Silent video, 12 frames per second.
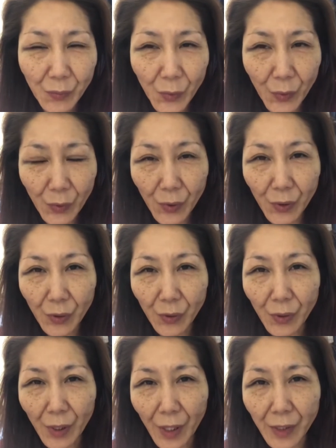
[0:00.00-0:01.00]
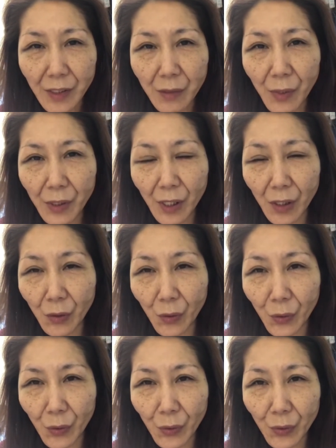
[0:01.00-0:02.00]
もう初めて
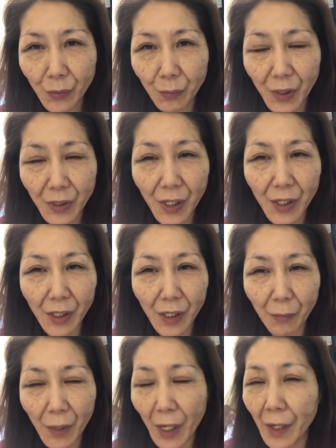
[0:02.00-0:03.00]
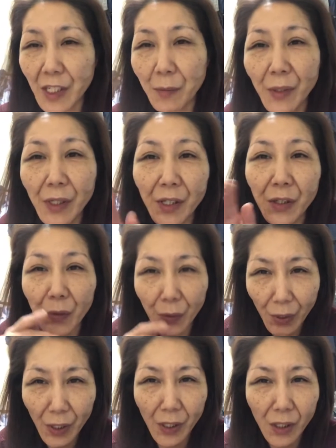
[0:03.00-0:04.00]
の整形まあ初めてですよ
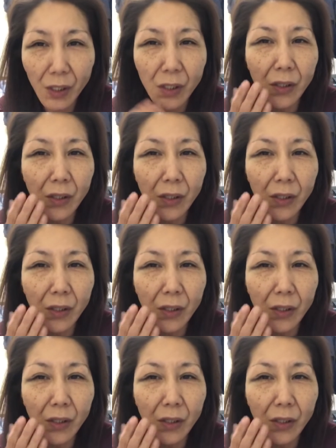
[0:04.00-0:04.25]
ね。